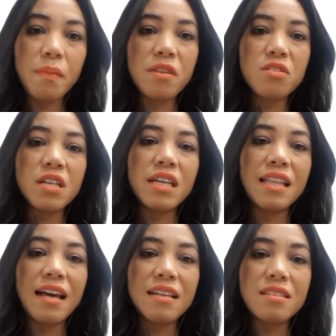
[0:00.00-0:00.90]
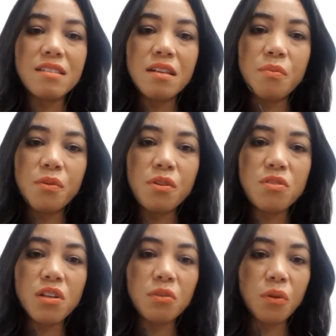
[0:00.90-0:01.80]
medios digitales
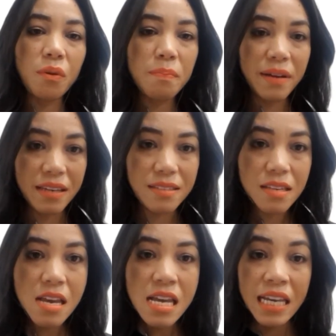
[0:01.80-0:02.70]
distribuidos en todo el país.